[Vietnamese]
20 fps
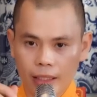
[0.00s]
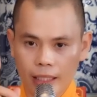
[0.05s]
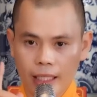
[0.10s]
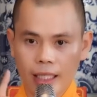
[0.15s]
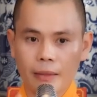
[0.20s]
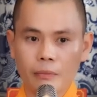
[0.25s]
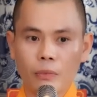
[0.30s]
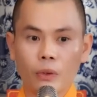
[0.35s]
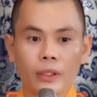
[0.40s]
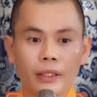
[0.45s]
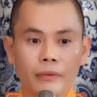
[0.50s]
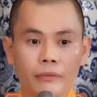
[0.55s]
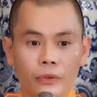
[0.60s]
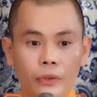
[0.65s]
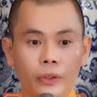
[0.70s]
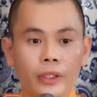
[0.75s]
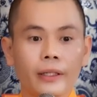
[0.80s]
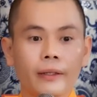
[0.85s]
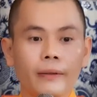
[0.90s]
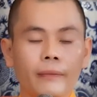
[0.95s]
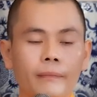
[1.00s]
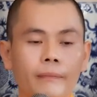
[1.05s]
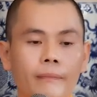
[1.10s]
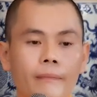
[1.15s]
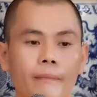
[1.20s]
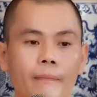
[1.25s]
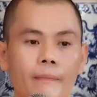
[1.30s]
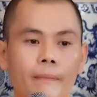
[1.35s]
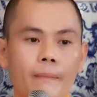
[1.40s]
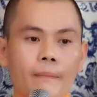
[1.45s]
Đây là một niềm vui.
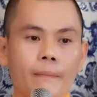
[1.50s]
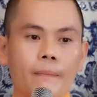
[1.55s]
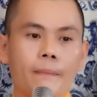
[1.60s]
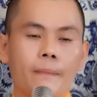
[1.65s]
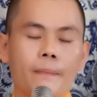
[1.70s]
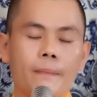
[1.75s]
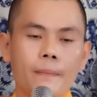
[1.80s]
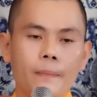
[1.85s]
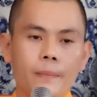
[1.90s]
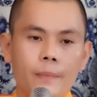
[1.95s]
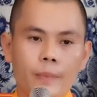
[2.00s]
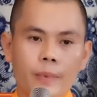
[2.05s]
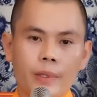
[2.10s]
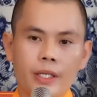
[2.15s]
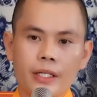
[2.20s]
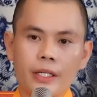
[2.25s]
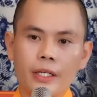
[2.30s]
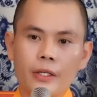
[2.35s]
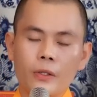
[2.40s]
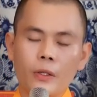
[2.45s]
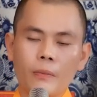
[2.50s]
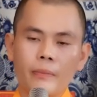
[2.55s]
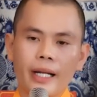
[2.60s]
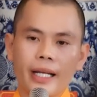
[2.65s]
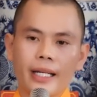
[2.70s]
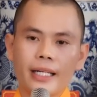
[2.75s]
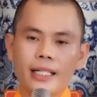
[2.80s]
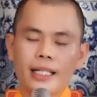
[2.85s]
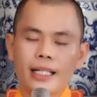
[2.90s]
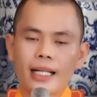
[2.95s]
Chứ nếu hôm
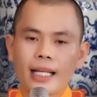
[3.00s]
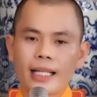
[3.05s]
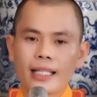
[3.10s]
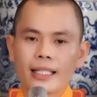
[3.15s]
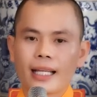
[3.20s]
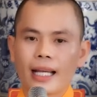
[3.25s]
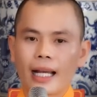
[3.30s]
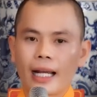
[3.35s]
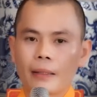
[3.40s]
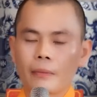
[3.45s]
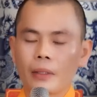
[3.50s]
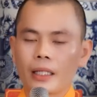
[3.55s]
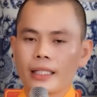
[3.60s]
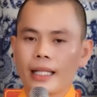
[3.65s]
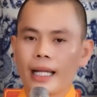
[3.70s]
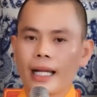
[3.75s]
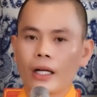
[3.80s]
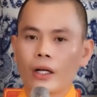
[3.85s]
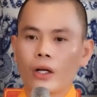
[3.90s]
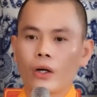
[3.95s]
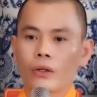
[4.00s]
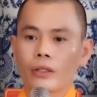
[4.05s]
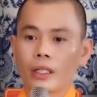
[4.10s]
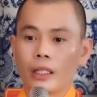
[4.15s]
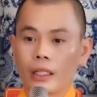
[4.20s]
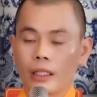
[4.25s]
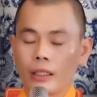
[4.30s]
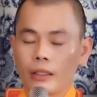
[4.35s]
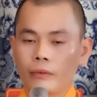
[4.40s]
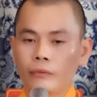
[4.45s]
nay đi nghe giảng bởi nhà còn
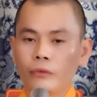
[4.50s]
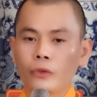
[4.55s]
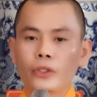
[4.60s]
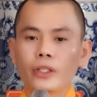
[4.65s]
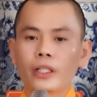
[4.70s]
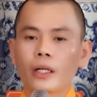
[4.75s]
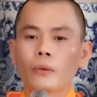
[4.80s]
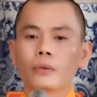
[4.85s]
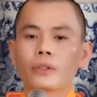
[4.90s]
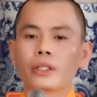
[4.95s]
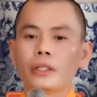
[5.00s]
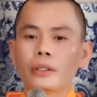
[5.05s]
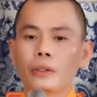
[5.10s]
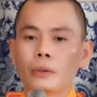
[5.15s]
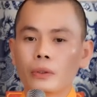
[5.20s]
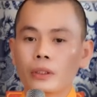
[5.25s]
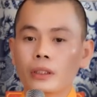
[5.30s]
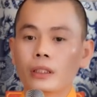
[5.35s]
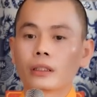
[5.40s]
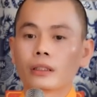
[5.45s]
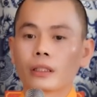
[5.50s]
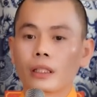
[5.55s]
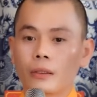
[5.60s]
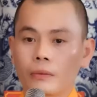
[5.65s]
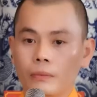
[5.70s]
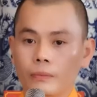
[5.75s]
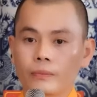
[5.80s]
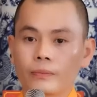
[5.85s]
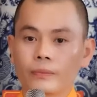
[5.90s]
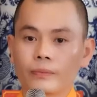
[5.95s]
nợ, vui không nhiều được
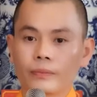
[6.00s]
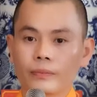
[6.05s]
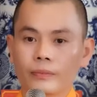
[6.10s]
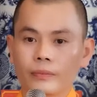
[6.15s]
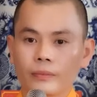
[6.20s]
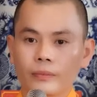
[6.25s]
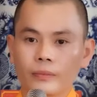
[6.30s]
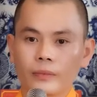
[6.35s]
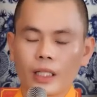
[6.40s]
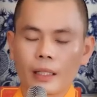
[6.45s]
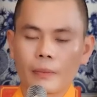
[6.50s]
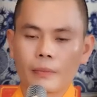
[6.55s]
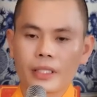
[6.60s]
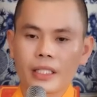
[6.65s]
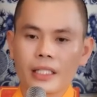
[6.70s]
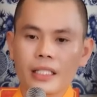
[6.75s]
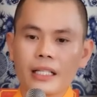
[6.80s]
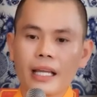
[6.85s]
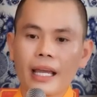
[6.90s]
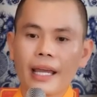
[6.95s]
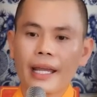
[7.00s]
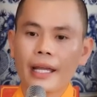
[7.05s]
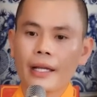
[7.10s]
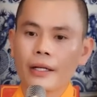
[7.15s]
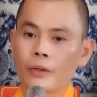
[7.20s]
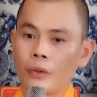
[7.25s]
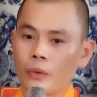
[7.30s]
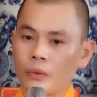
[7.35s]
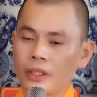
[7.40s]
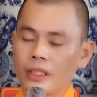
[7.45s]
đâu. Thậm chí
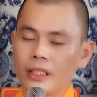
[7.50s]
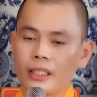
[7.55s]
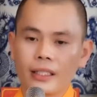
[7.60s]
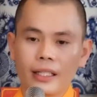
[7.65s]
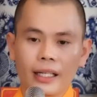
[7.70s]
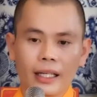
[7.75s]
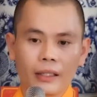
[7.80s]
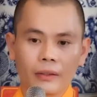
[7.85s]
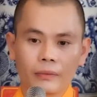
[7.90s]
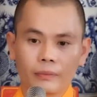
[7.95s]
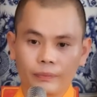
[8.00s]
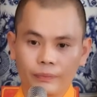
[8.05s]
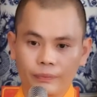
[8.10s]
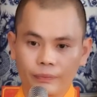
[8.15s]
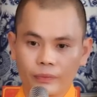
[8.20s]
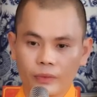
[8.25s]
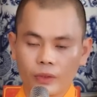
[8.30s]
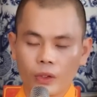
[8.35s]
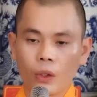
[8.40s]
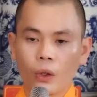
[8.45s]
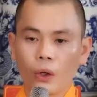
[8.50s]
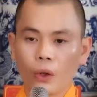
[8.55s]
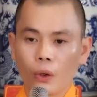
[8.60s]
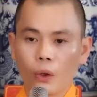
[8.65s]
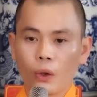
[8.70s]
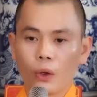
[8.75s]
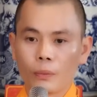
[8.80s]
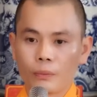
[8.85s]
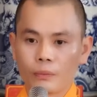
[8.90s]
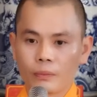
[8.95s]
nghe cũng như thế nào? Hồi
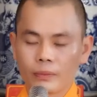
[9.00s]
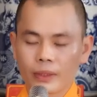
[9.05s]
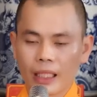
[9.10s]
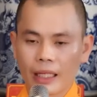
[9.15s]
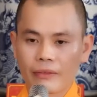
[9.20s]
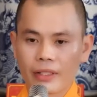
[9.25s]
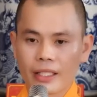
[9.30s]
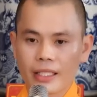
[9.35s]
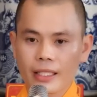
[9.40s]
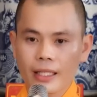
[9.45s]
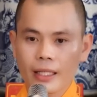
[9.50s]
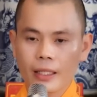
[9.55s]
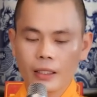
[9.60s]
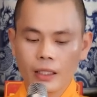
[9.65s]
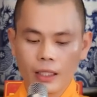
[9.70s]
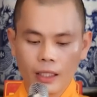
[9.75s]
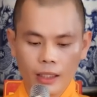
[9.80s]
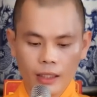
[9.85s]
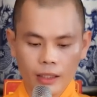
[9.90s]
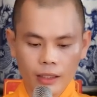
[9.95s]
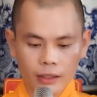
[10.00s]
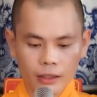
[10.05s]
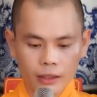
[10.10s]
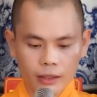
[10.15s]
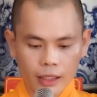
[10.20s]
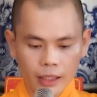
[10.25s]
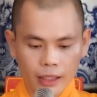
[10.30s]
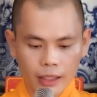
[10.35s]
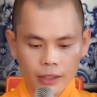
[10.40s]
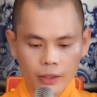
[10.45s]
hộp. Tại vì sao?
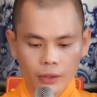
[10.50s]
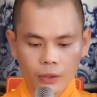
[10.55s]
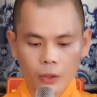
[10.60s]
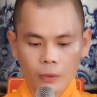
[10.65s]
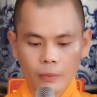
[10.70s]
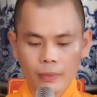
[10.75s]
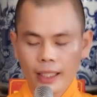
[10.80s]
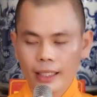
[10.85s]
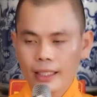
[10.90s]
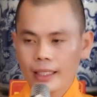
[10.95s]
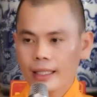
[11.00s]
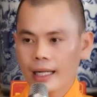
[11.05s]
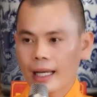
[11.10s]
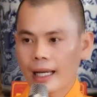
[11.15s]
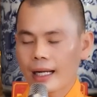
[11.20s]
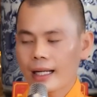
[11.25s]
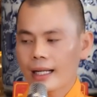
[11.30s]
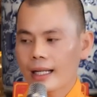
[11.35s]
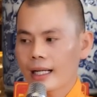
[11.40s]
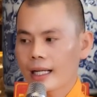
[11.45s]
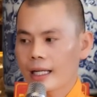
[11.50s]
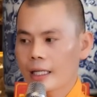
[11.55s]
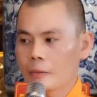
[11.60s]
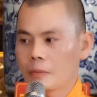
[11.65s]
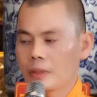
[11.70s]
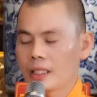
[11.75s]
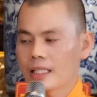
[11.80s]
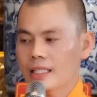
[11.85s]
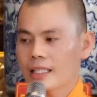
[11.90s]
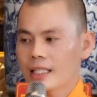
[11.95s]
Thưa thầy, hôm nay đã là ngày
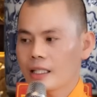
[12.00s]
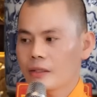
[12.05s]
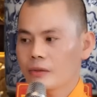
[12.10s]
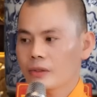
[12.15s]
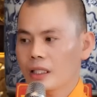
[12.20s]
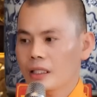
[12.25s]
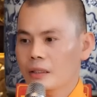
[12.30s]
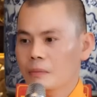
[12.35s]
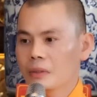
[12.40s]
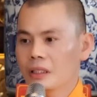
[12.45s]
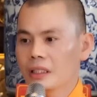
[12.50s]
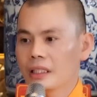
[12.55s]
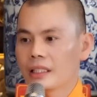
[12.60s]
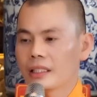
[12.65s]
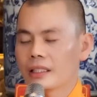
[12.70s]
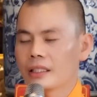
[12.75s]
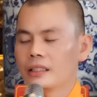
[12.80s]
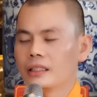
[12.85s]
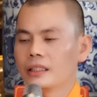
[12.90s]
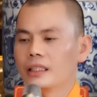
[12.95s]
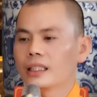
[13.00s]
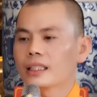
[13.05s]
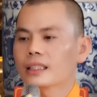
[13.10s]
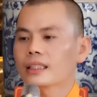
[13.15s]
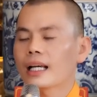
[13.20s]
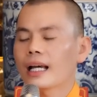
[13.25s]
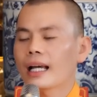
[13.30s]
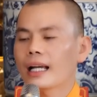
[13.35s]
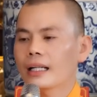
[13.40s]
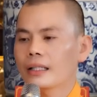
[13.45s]
16 tháng 10, nửa
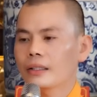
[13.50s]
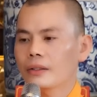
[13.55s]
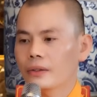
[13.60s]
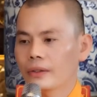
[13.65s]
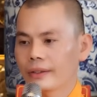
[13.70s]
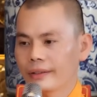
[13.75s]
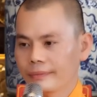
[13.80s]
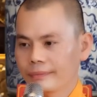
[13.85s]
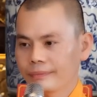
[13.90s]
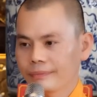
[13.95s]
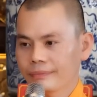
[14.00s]
tháng rồi.